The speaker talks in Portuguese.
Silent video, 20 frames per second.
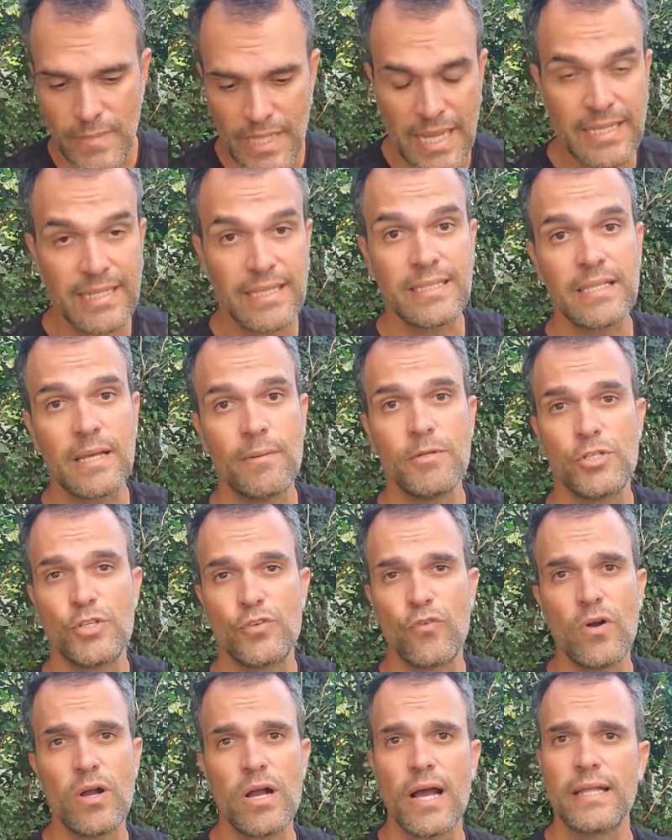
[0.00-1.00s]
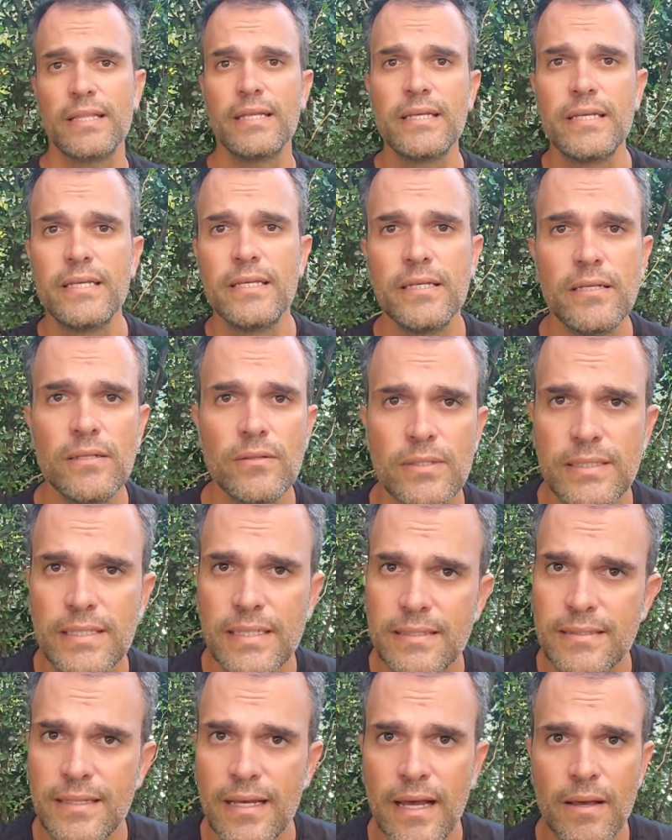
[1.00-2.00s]
a tentar me desfocar daquilo, a
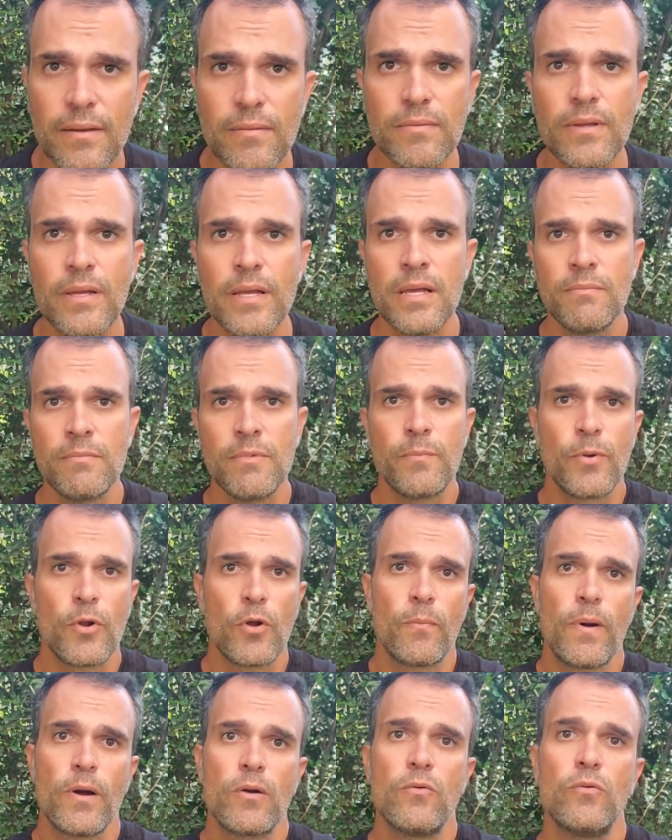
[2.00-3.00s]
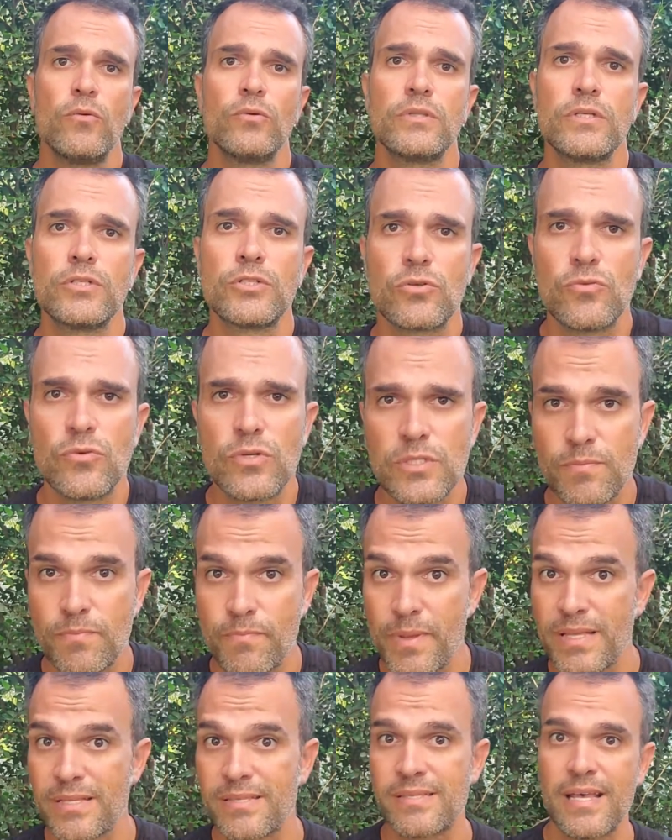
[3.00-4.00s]
tentar me preocupar com outras coisas,
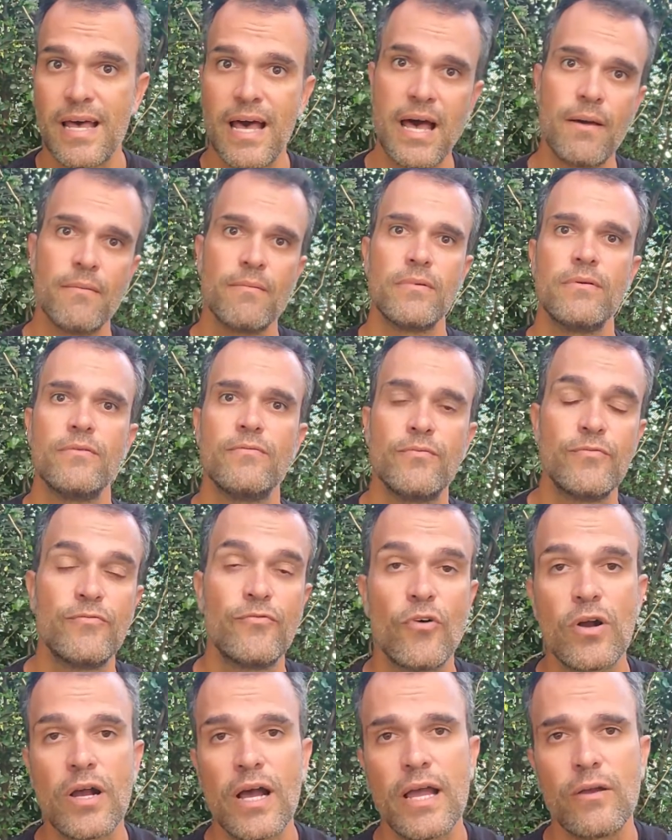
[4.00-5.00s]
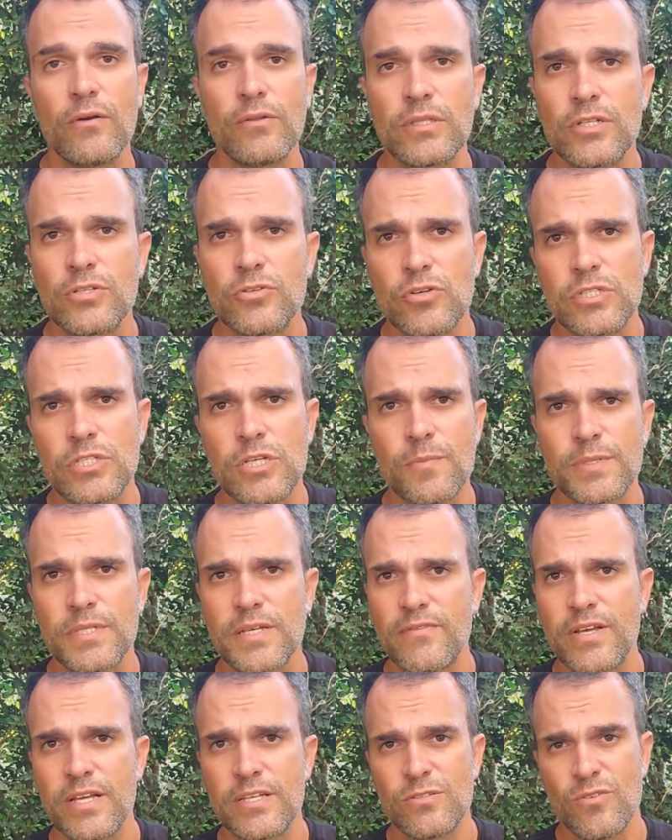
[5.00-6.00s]
pensar, focar em outras coisas que eu
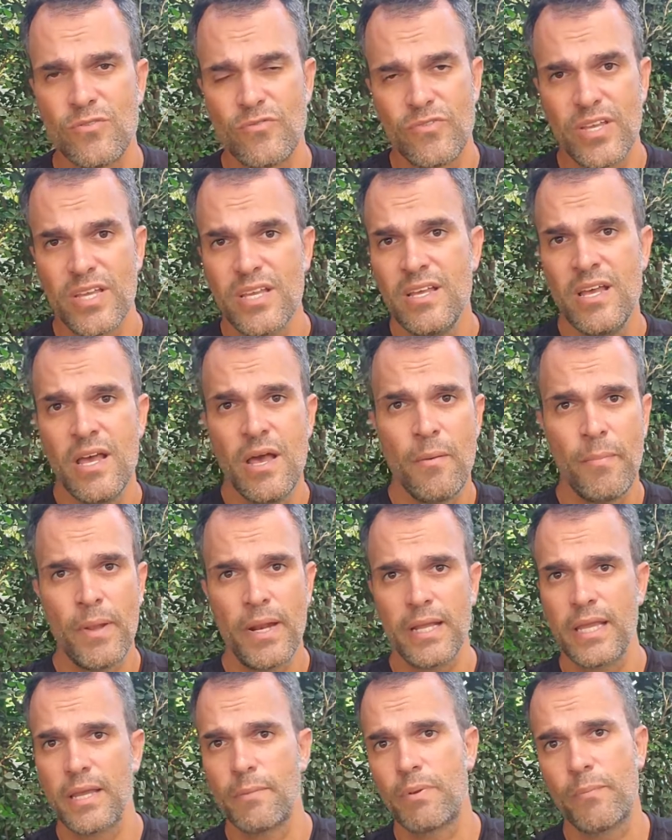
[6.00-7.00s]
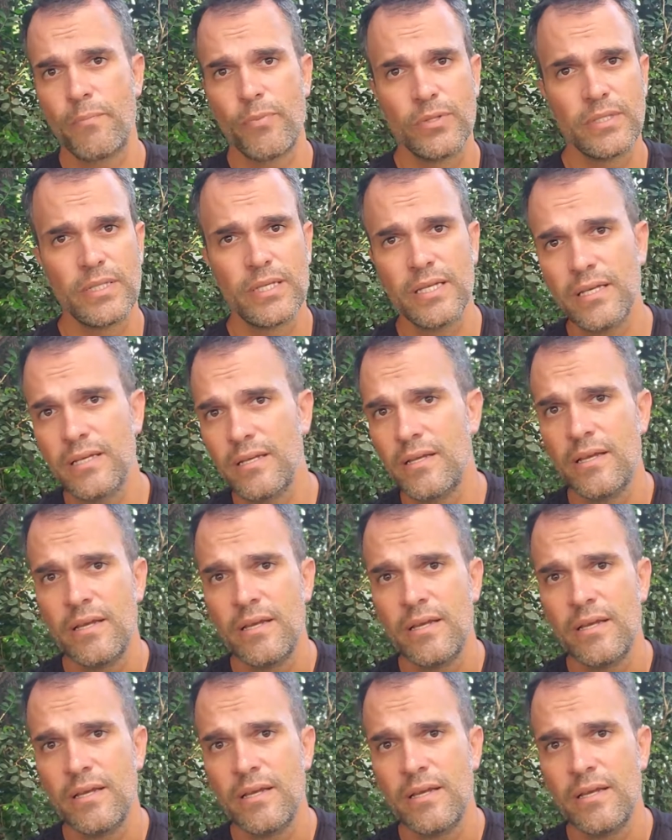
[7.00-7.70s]
precisava resolver. Para quê? Para poder